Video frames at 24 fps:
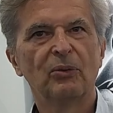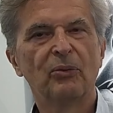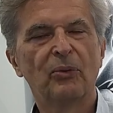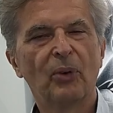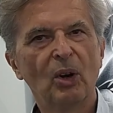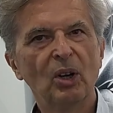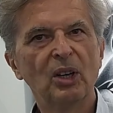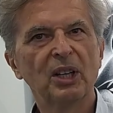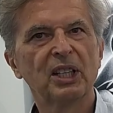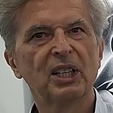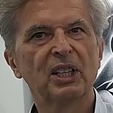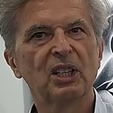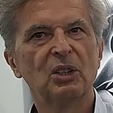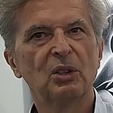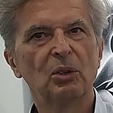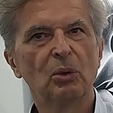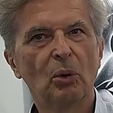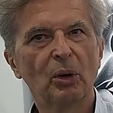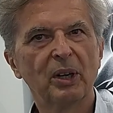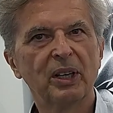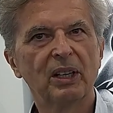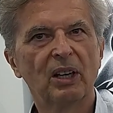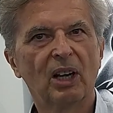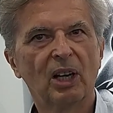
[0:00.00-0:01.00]
völlig
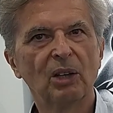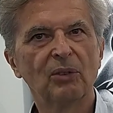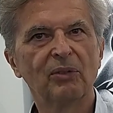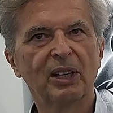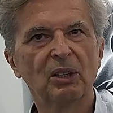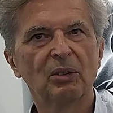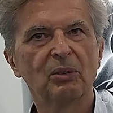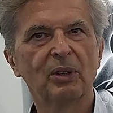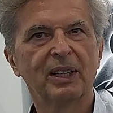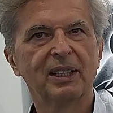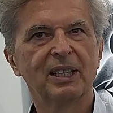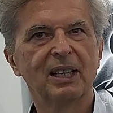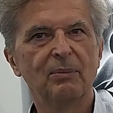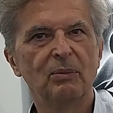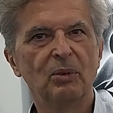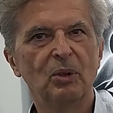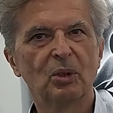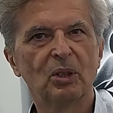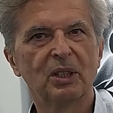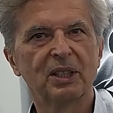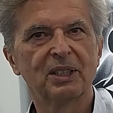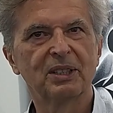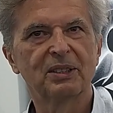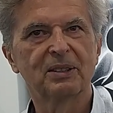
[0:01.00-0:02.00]
neue Anwendungen
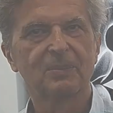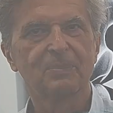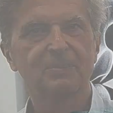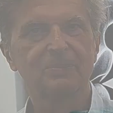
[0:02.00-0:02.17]
ermöglicht.